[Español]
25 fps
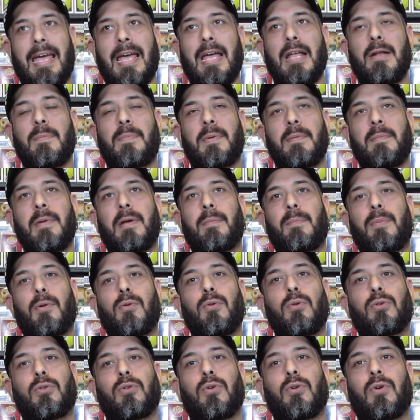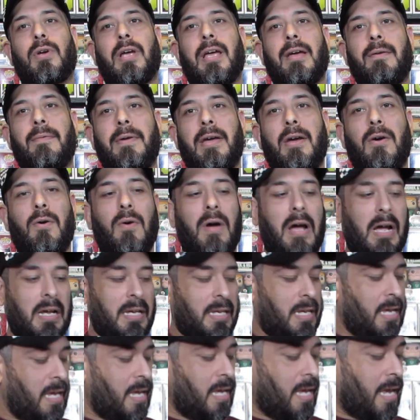El primer producto que veo
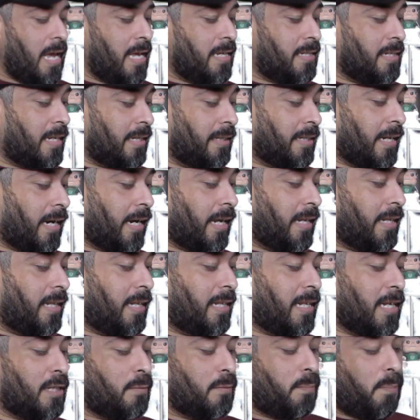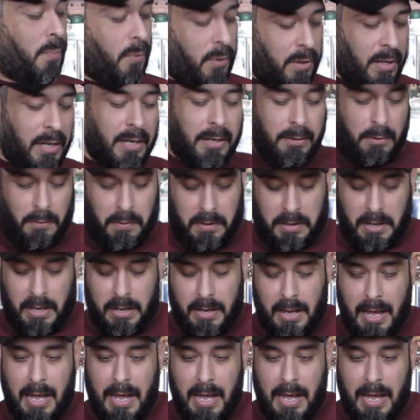aquí es la tarjetita spoiler, ¿ok?